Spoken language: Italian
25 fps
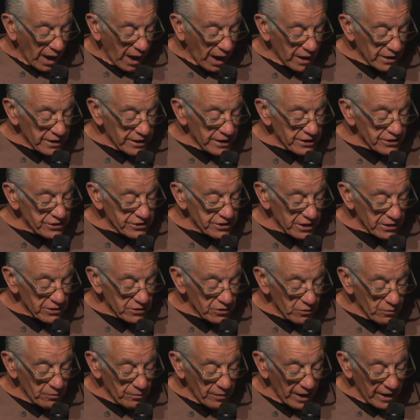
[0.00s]
all'esce di
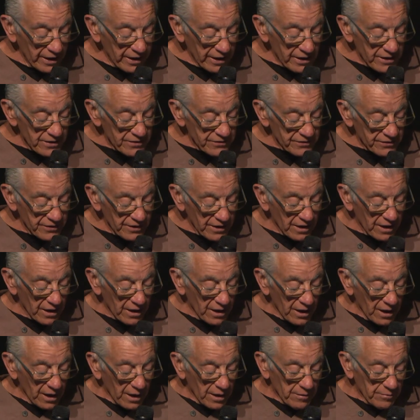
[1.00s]
un paese,
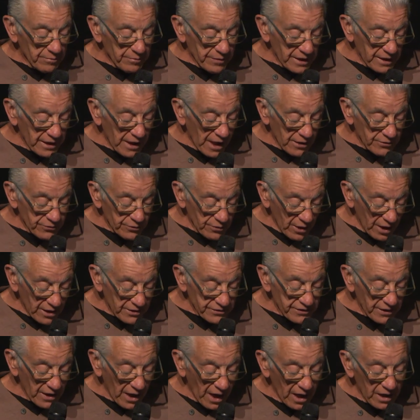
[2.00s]
venendo a
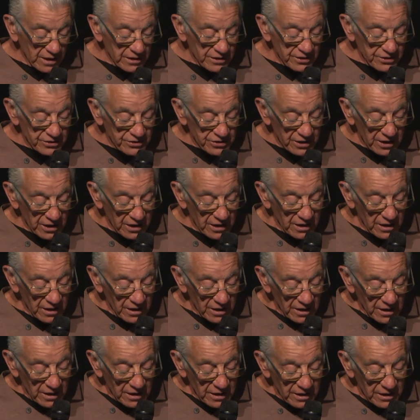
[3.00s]
Salice,
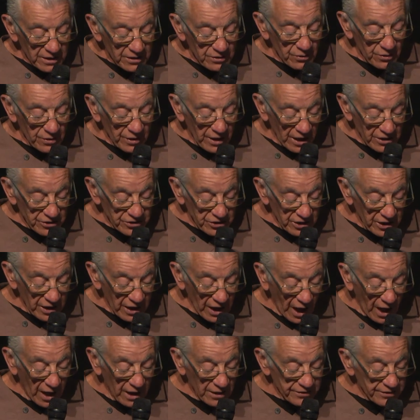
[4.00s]
in una
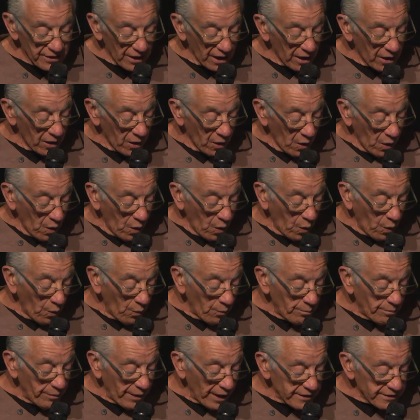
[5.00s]
girata, un
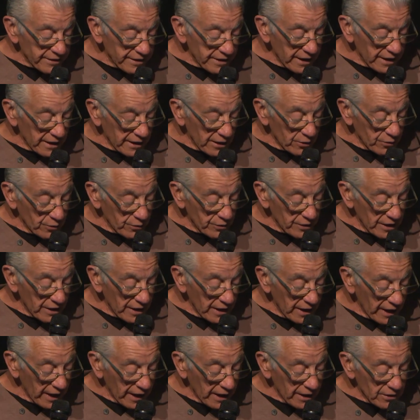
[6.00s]
pannello in
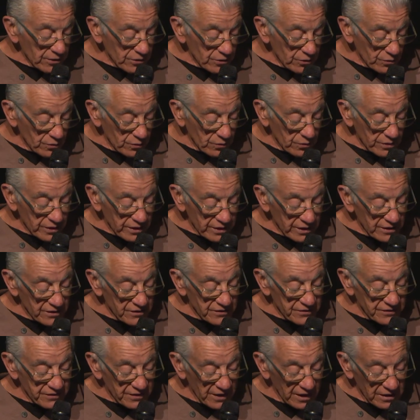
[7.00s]
legno che
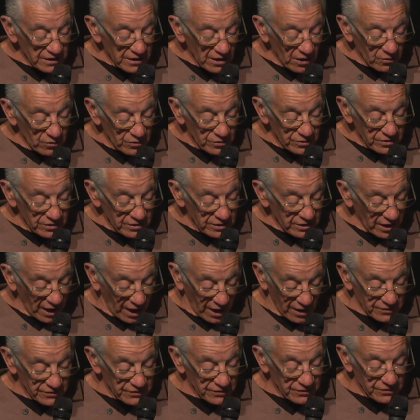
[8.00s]
insegna un
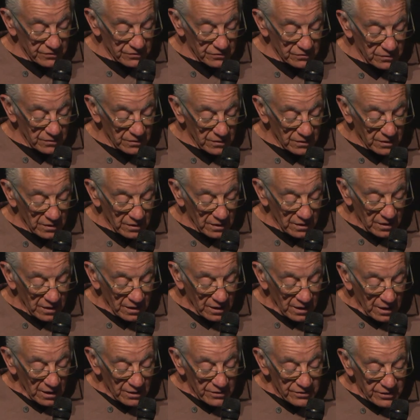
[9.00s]
chiasso
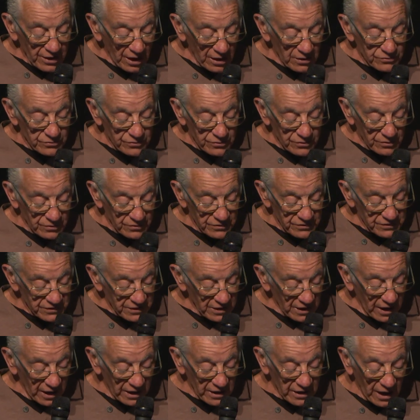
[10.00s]
tanto si
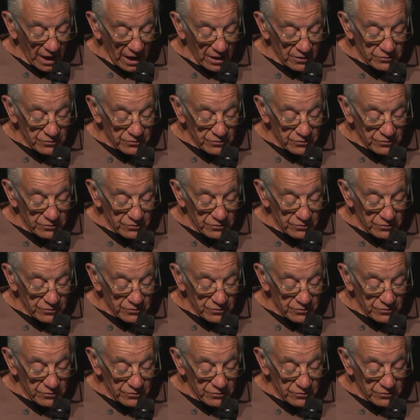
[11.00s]
la